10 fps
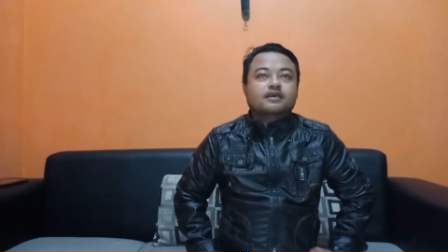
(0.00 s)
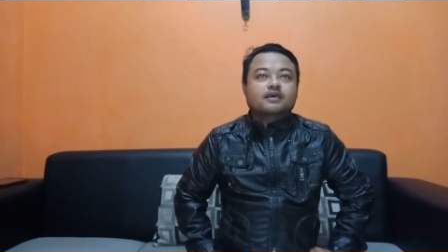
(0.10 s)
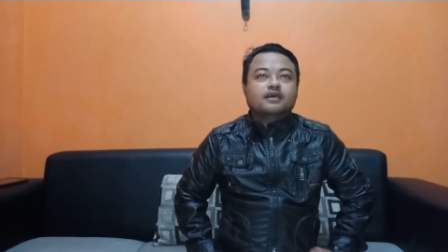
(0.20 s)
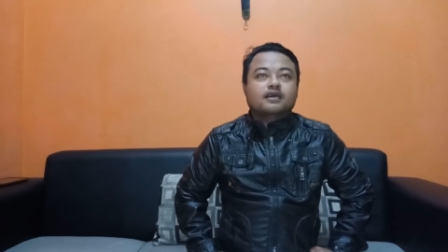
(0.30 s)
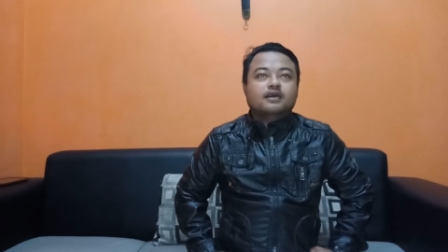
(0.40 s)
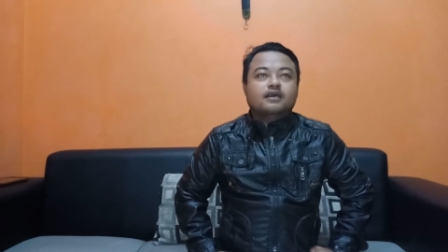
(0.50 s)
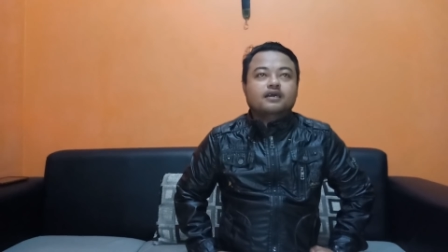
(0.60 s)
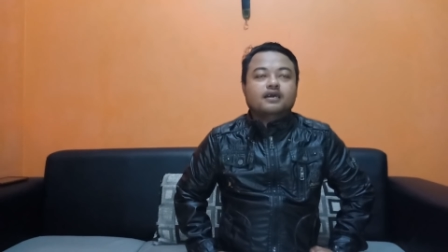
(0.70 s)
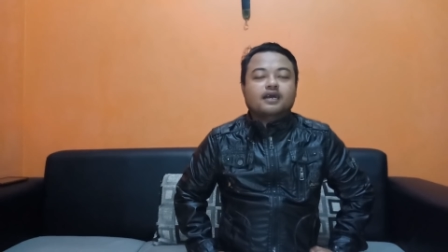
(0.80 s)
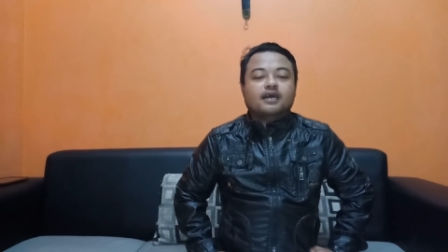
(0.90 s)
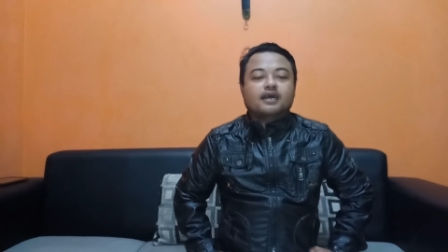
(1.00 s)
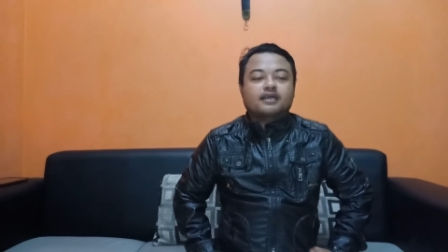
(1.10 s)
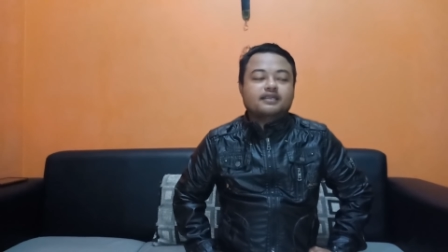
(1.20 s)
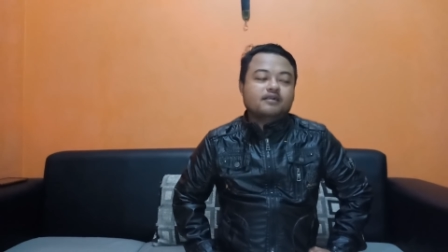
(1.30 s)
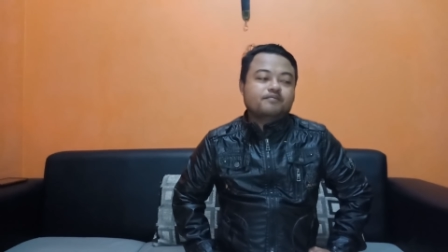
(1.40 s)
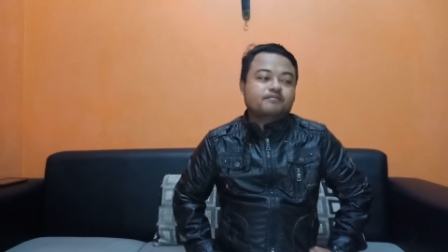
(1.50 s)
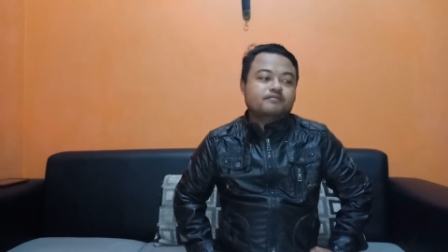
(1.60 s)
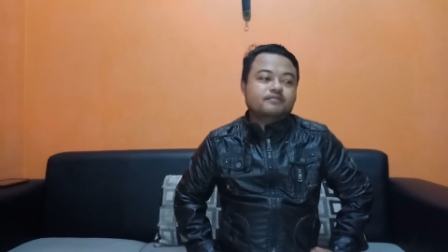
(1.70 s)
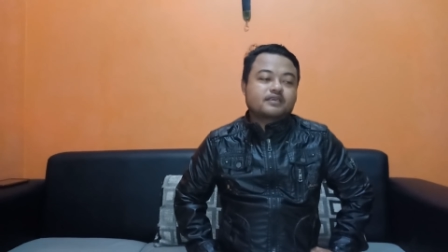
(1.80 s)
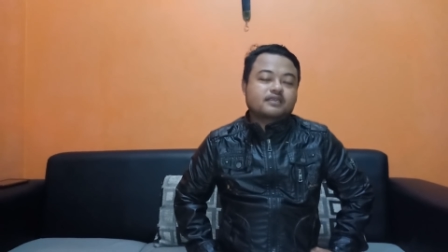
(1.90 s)
uh, ada yang
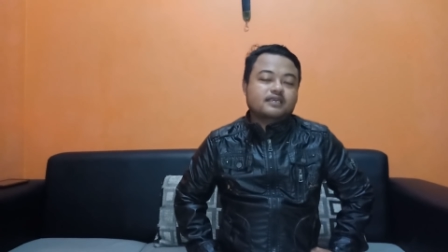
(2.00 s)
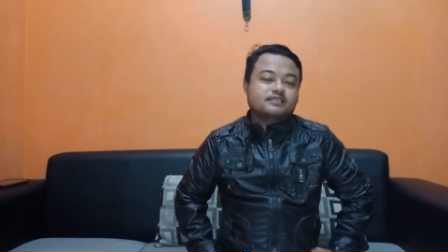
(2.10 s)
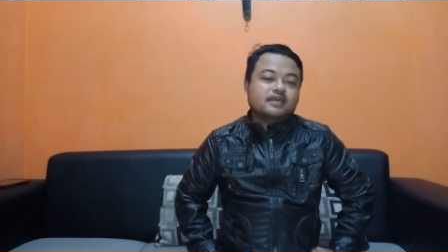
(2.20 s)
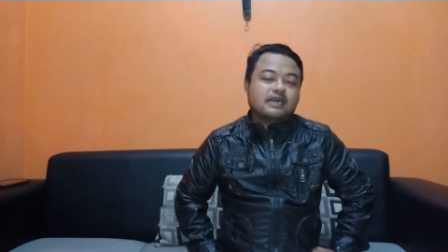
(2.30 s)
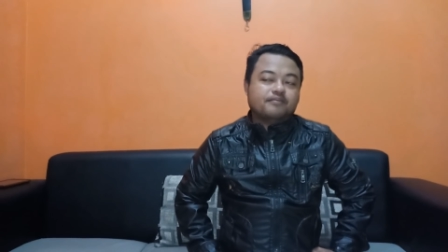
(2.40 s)
bertanya